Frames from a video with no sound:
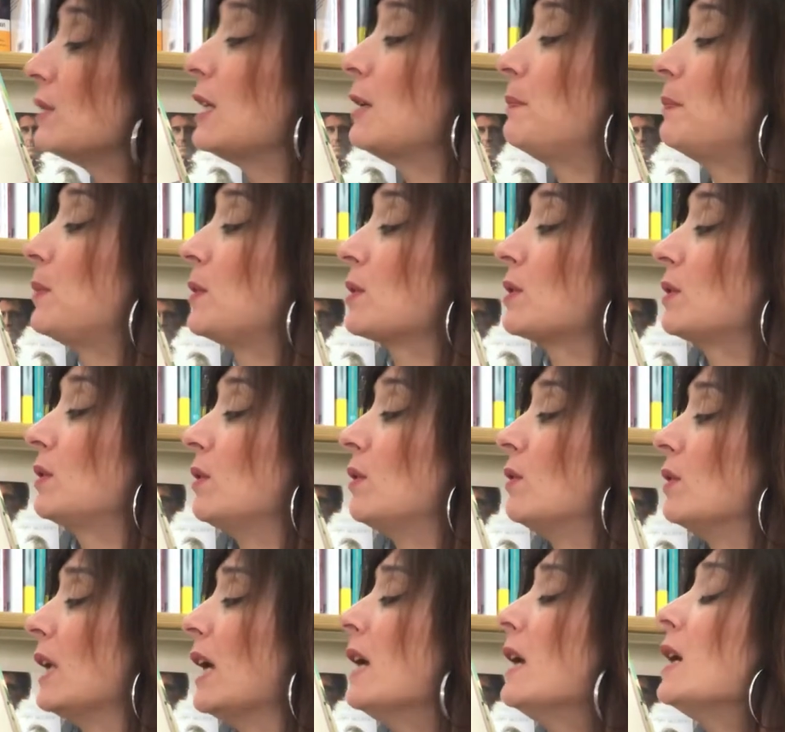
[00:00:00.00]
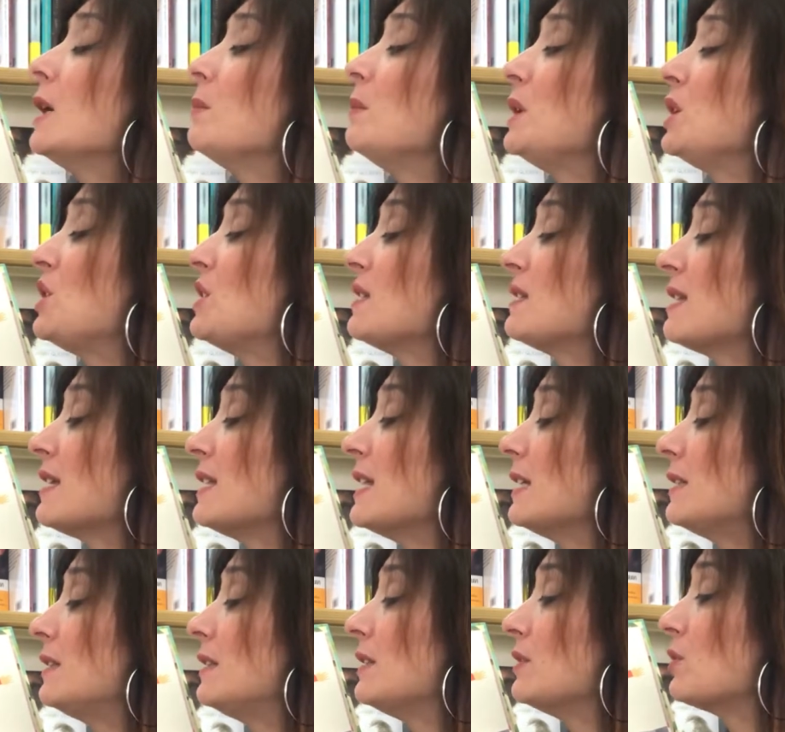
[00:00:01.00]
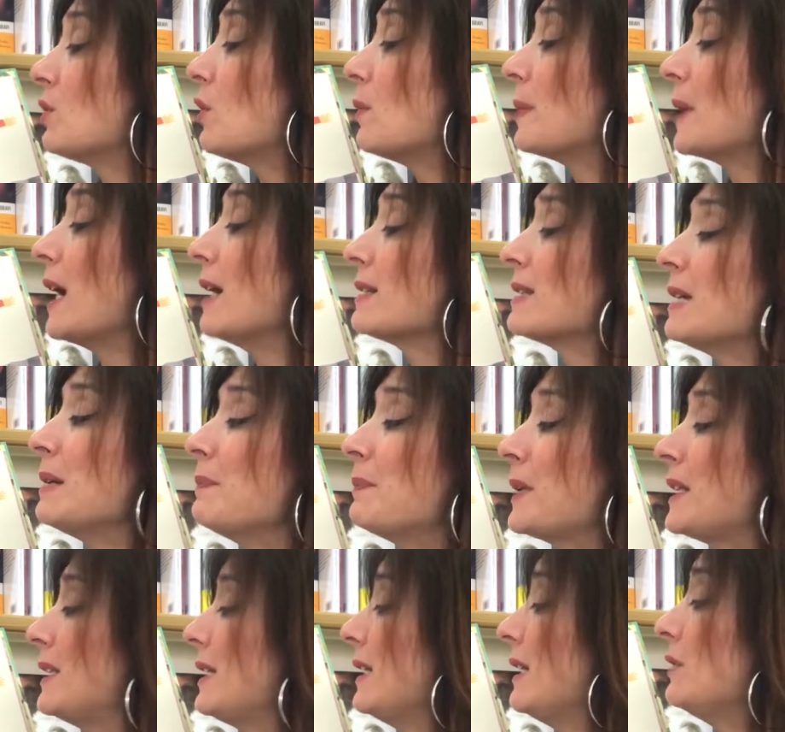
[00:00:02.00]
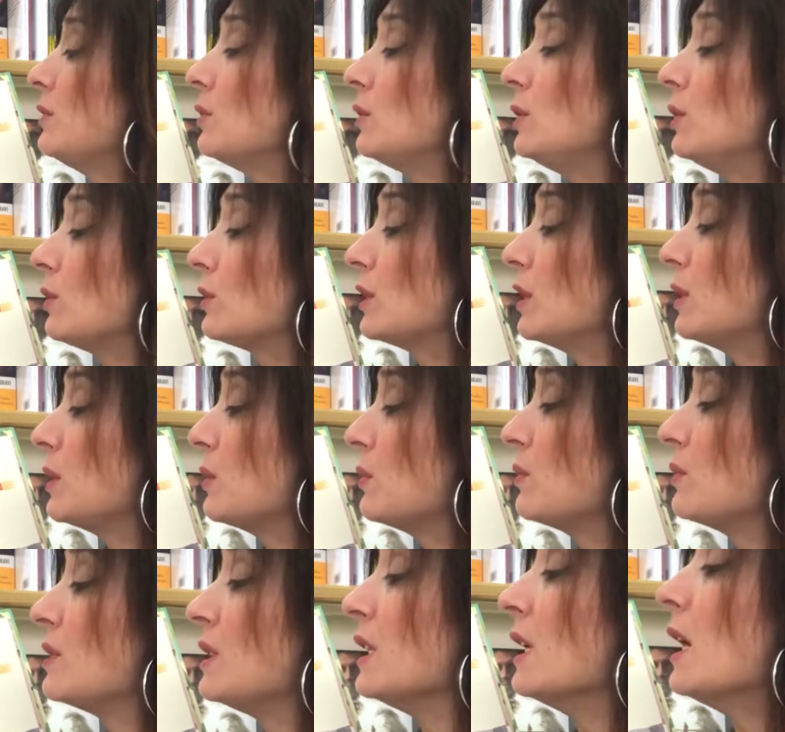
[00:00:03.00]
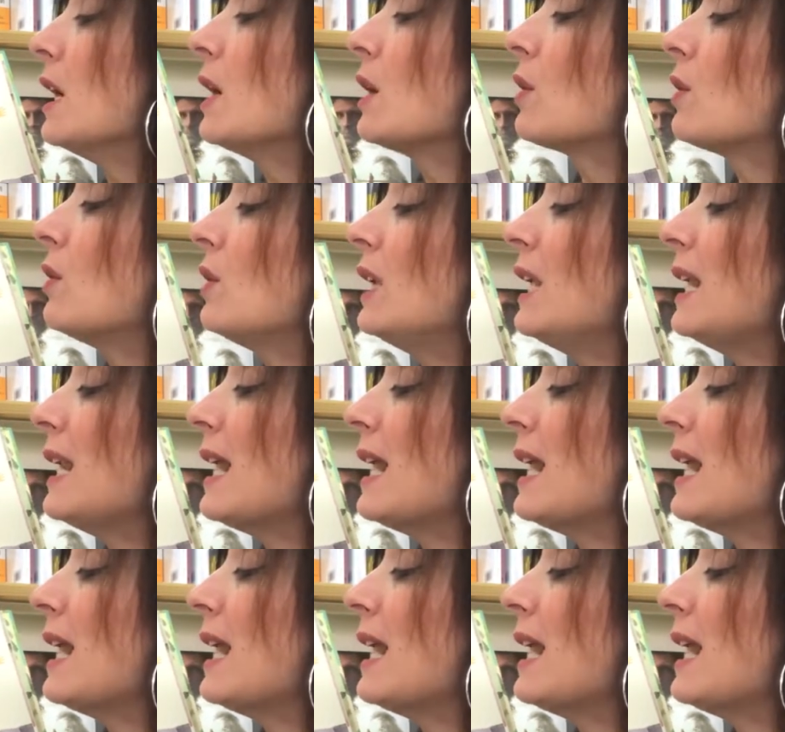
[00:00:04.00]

del portone, mi ci sedetti sopra sempre tenendo gli occhi chiusi, con le